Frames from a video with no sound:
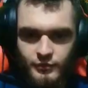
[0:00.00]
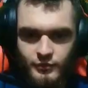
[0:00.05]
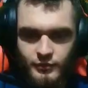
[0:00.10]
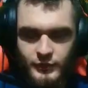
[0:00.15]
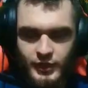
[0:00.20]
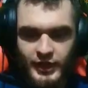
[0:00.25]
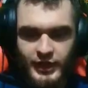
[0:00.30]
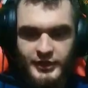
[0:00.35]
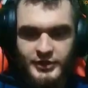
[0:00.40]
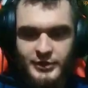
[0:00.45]

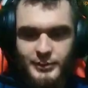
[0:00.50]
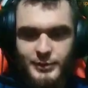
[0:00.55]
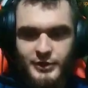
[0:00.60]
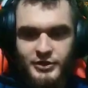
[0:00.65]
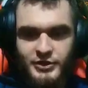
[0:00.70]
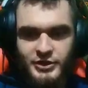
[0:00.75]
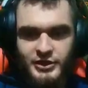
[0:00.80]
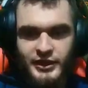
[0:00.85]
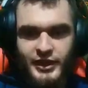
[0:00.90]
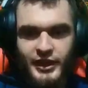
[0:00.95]
Na razie
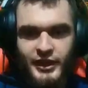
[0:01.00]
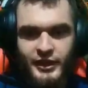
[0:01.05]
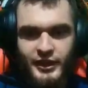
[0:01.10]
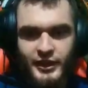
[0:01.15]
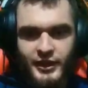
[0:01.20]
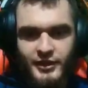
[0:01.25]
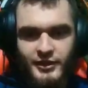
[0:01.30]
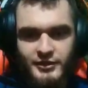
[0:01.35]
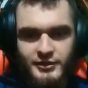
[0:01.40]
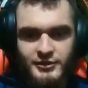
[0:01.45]
pierwsza
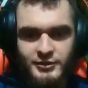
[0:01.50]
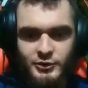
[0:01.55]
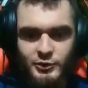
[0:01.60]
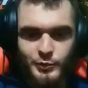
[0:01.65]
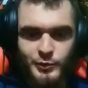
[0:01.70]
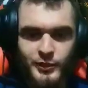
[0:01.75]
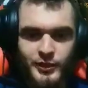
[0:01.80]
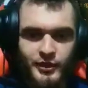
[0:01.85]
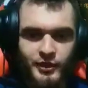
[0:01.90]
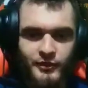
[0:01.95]
gierka,
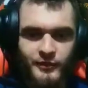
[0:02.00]
super.